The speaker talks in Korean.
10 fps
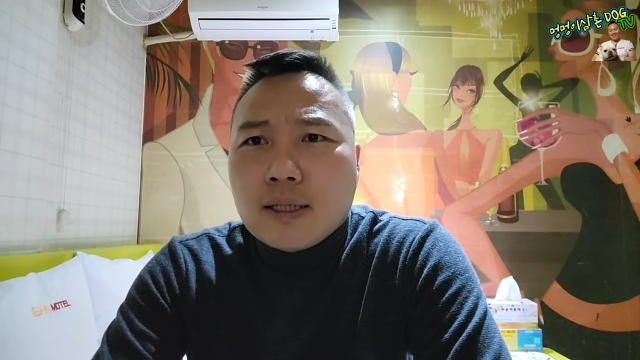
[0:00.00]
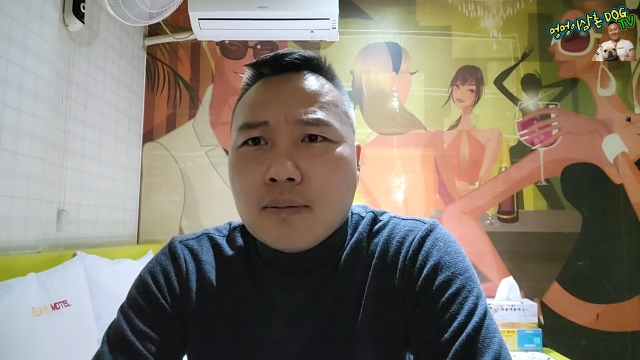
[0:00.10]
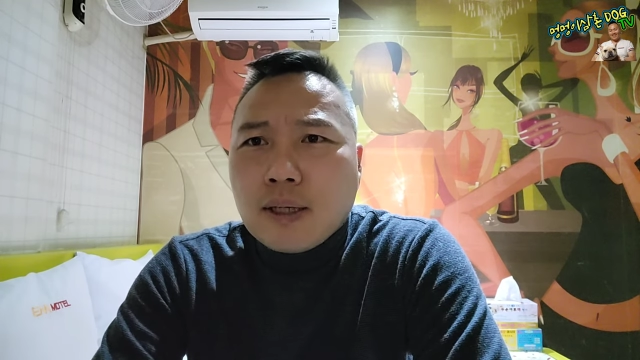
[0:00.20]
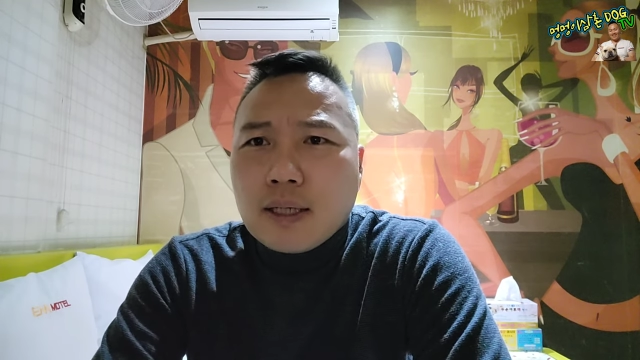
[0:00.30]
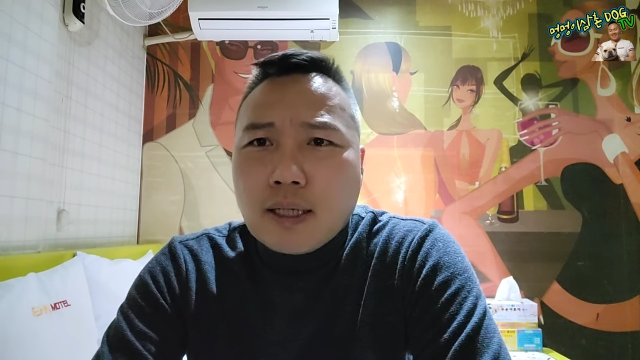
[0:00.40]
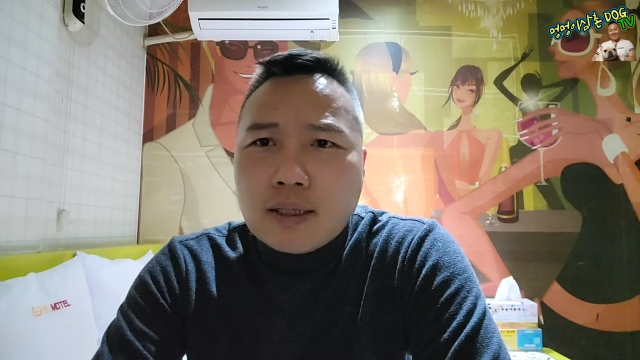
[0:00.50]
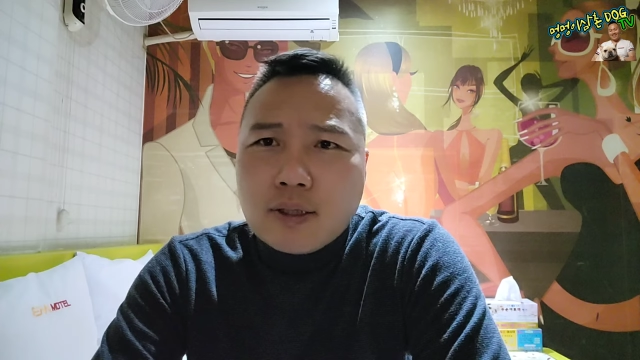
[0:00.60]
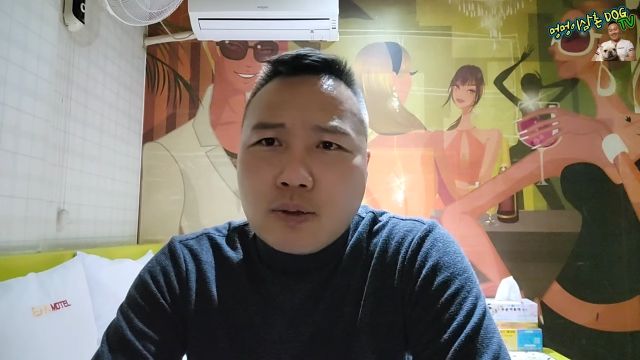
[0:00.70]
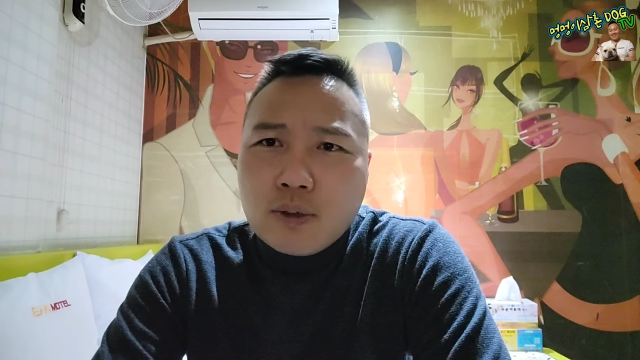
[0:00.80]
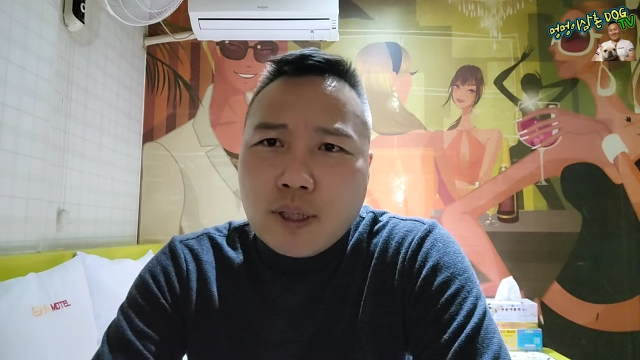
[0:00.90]
금액이라든지
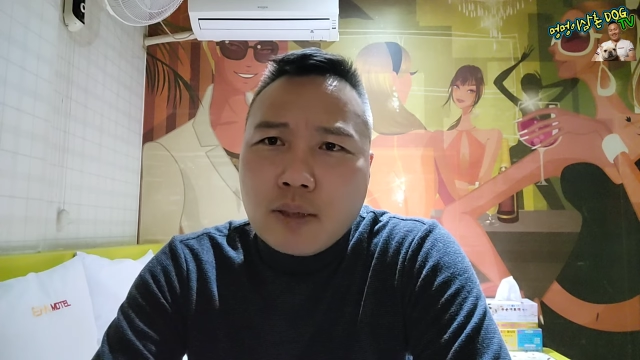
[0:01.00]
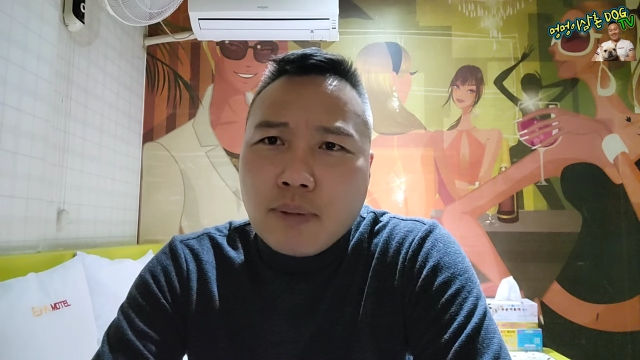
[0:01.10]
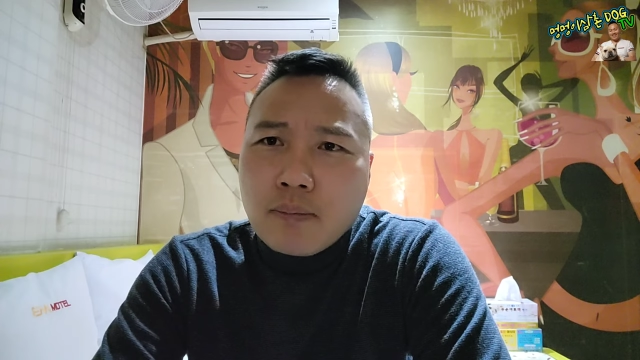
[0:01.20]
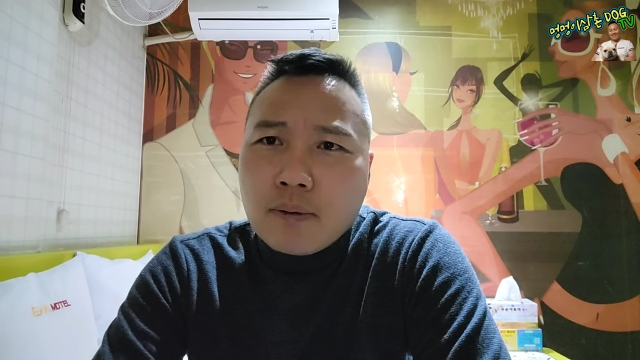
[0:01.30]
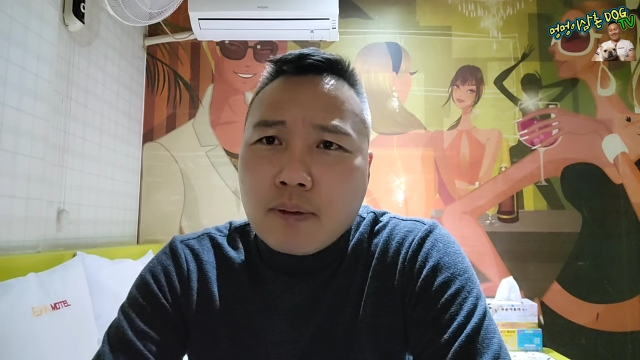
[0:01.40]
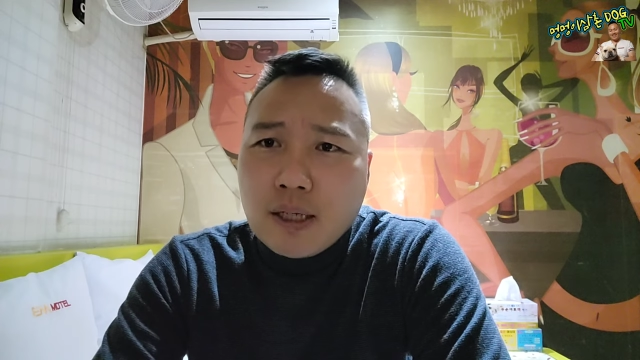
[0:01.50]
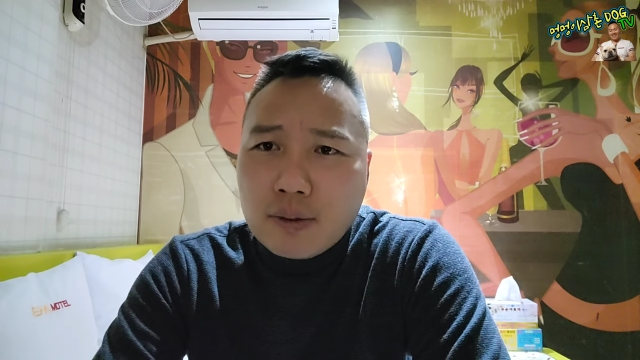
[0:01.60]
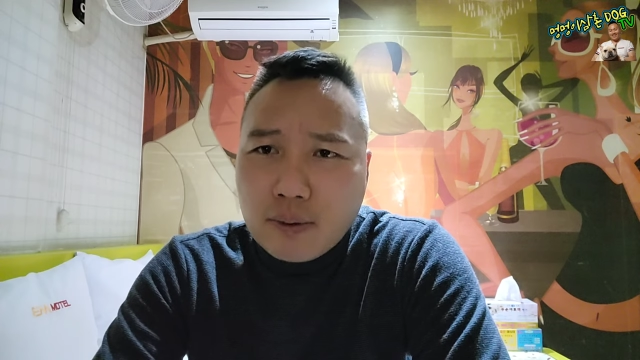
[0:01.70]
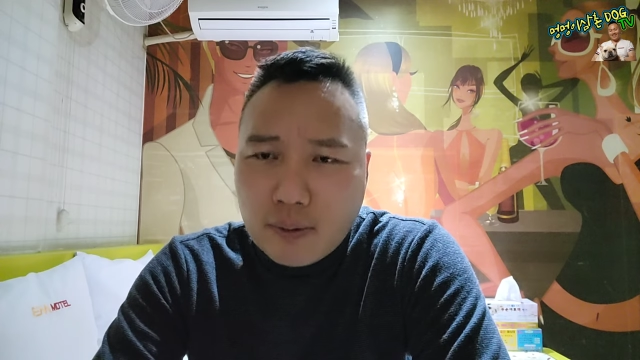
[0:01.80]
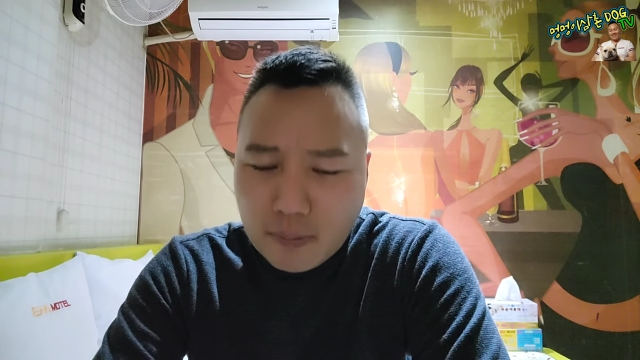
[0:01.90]
구체적인 방법이
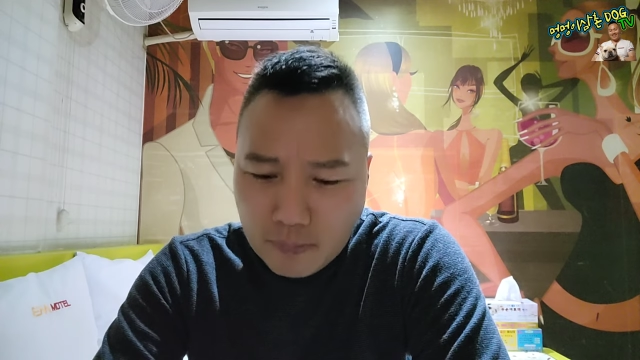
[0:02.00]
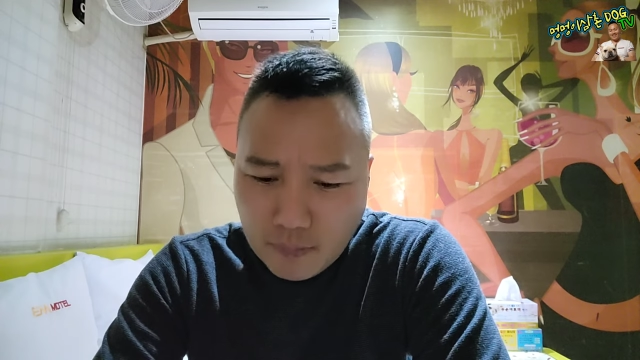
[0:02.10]
나왔어요.